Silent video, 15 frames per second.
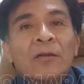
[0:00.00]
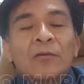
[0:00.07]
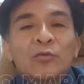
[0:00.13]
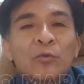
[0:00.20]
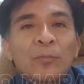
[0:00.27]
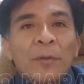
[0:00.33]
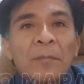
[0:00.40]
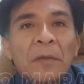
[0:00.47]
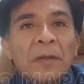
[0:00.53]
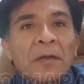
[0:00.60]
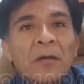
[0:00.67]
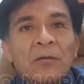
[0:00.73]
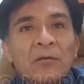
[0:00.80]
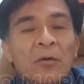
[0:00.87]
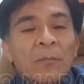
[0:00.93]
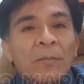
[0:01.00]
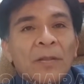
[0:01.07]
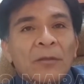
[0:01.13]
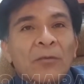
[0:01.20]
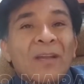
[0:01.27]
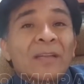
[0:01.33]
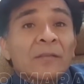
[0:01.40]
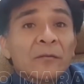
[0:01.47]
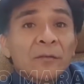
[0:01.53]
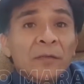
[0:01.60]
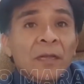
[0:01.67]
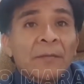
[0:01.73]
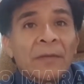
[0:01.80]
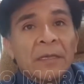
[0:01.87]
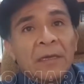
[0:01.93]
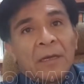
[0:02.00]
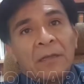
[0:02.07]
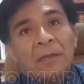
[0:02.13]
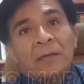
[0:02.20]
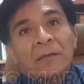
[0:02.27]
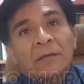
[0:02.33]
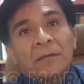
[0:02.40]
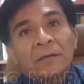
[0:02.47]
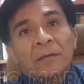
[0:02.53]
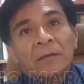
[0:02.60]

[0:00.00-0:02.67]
en los supermercados comprando a las 11 de la mañana.